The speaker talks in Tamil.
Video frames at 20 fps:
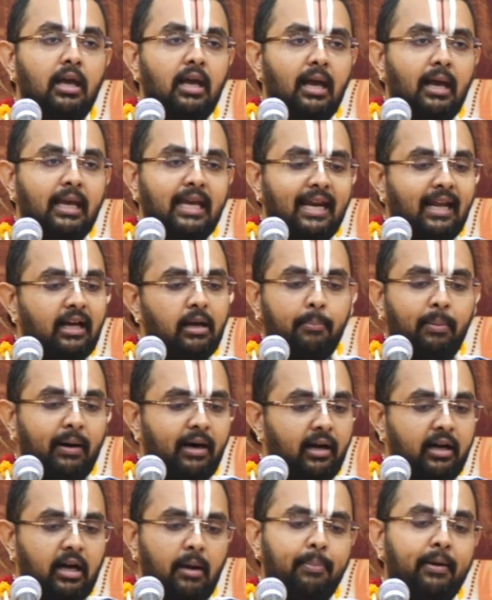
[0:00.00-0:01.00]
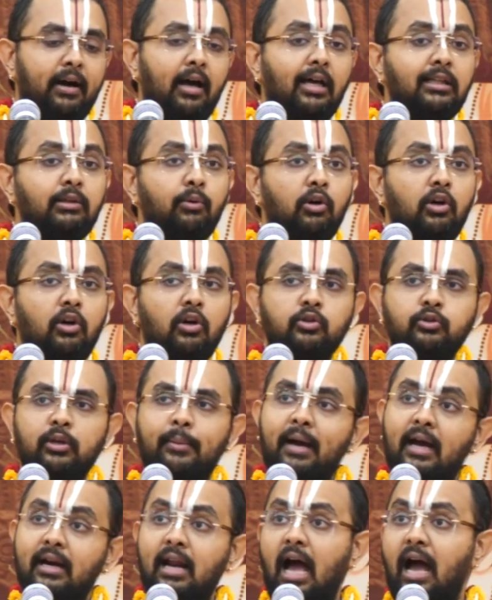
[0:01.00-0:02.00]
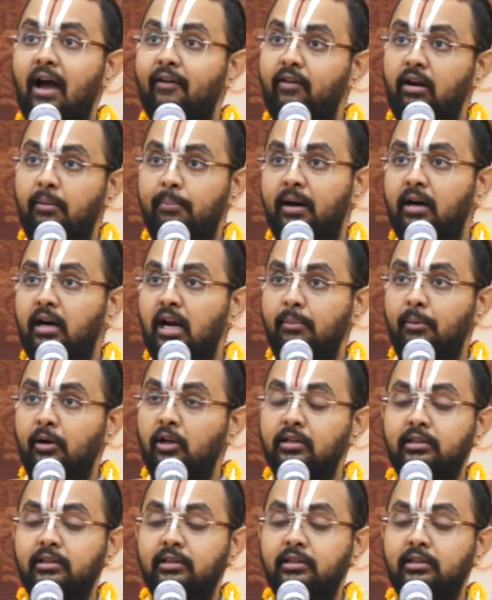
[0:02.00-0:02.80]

எனக்கு பழக்கப்படாத ஒன்று சுவாமி ஆனால் அவர் பண்ணுறாரு பாருங்க